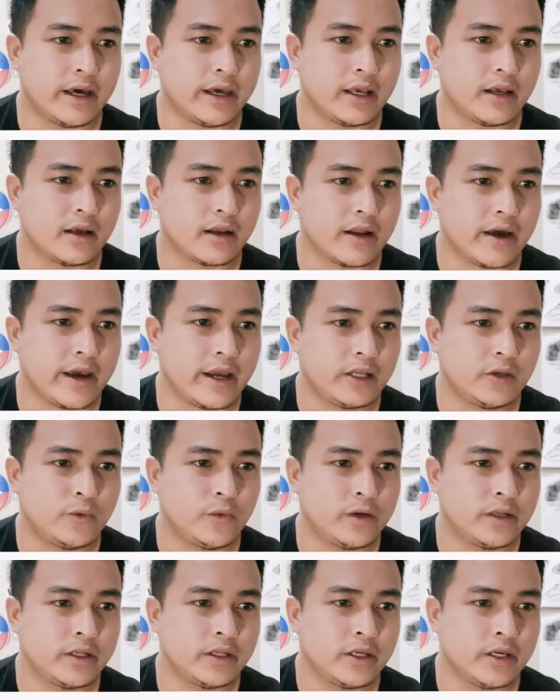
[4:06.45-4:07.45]
I
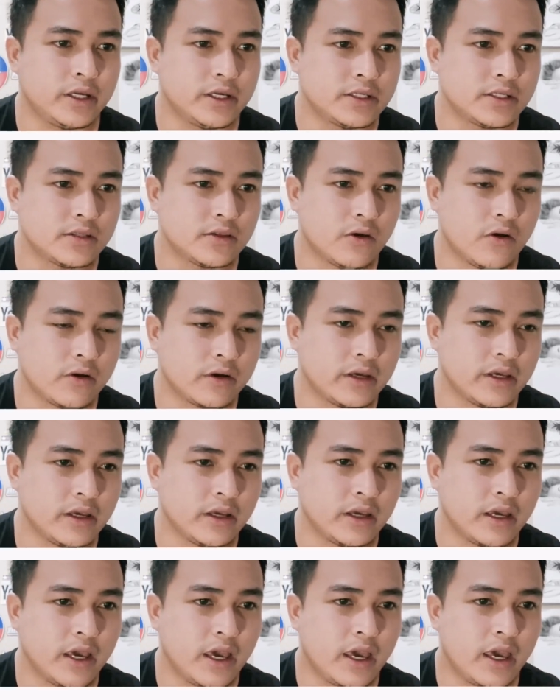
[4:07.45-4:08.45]
cried when he's
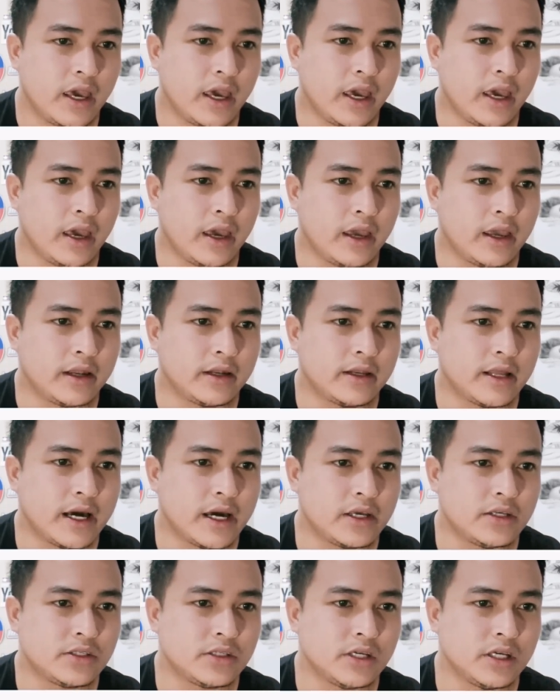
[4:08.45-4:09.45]
talking and
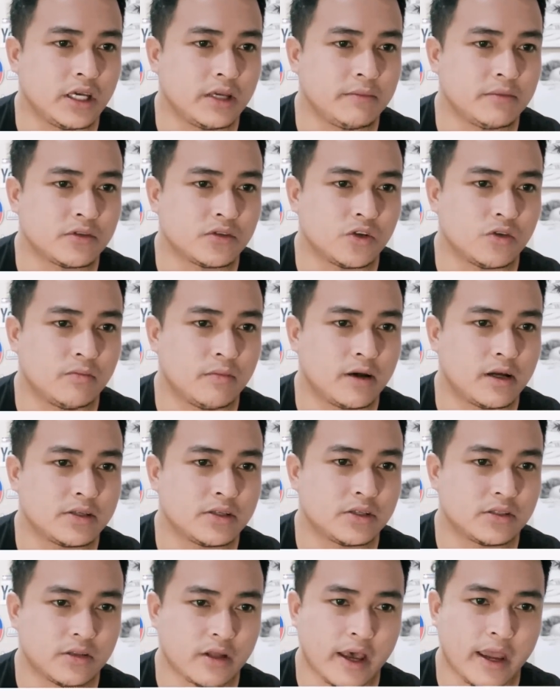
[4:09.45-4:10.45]
I see him so
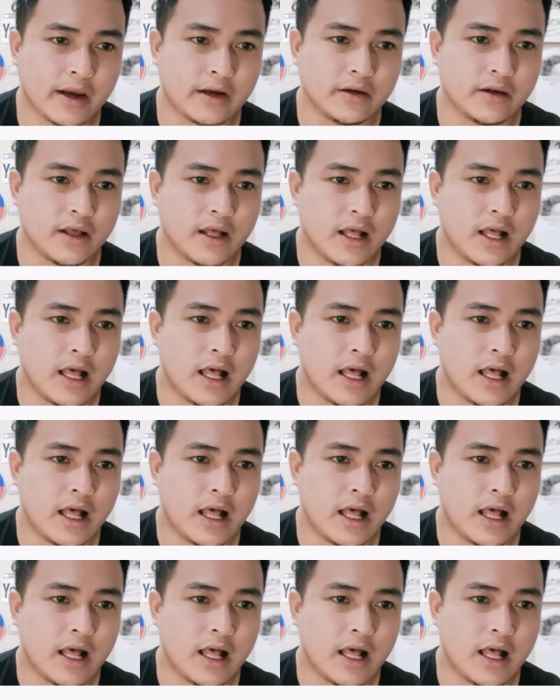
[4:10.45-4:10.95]
much tired.